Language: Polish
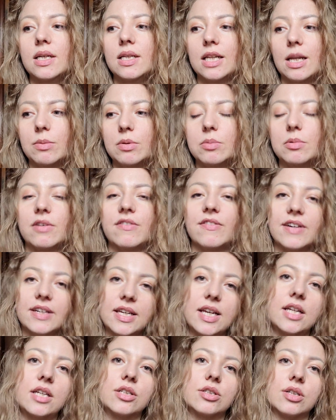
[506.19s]
dla mnie była
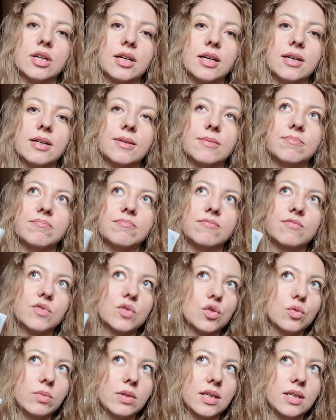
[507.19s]
fajniejsza w
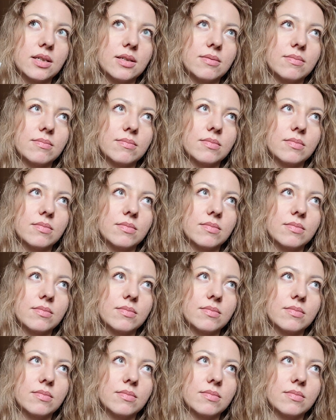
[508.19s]
sumie